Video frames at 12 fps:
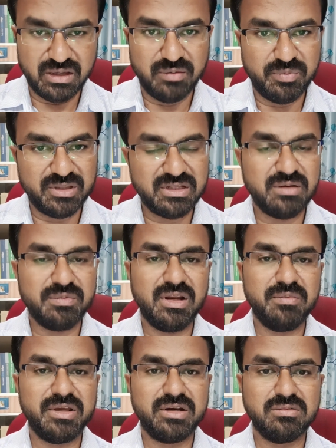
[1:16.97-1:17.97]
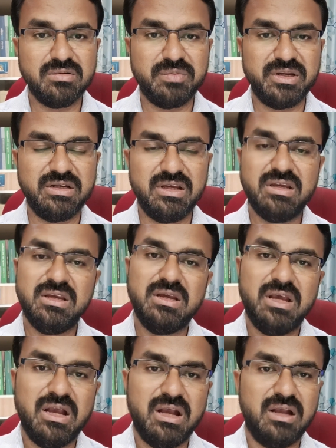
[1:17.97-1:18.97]
பதட்டம் இல்லாமல் இருக்கும் அப்படின்னு
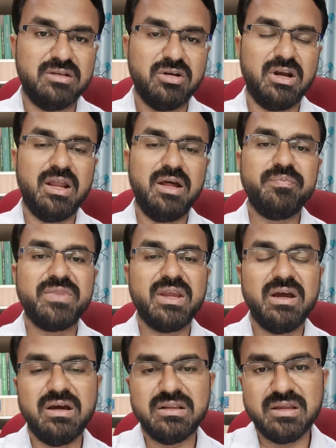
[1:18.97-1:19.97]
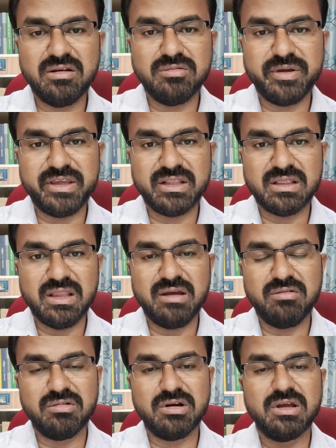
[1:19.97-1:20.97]
சொல்லலாம் தேர்வு மையத்தில்
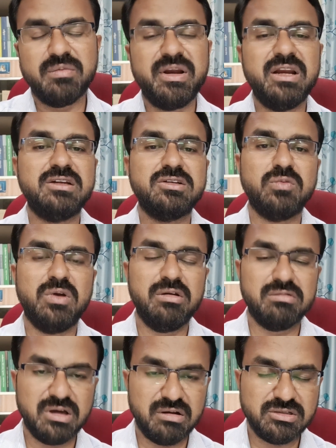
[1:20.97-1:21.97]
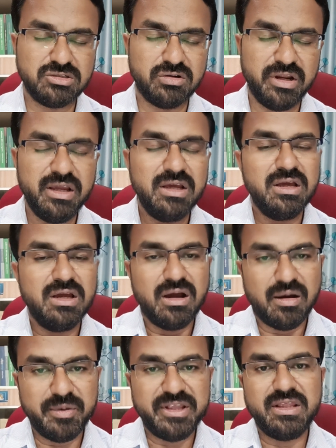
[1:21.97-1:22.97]
உங்களுக்கு பெல் அடித்து உள்ளே உட்கார வச்சோடனே
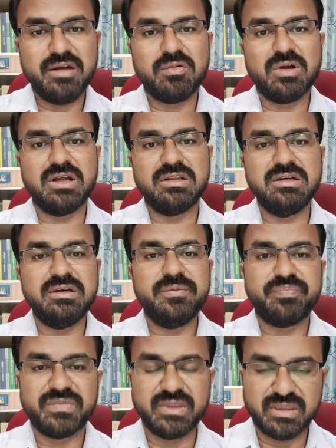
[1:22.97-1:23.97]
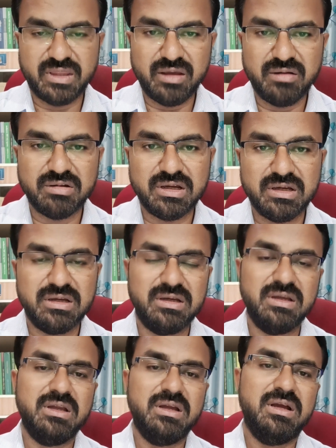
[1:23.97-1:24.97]
அமைதியாக உட்காந்து தேர்வுக்கு
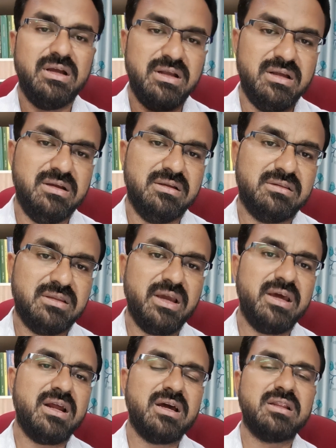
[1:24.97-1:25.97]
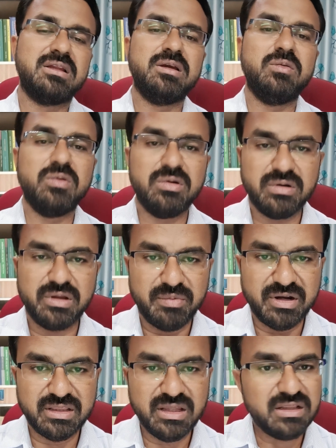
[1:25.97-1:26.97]
தயாராகிறதுக்கு உங்களுடைய
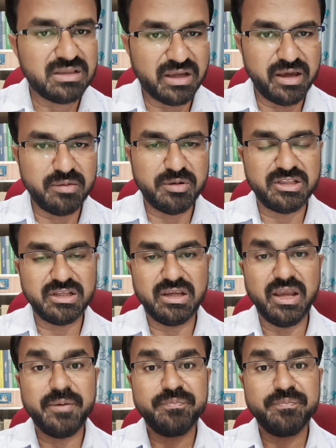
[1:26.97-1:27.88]
மனதை தயார்படுத்திக்கங்க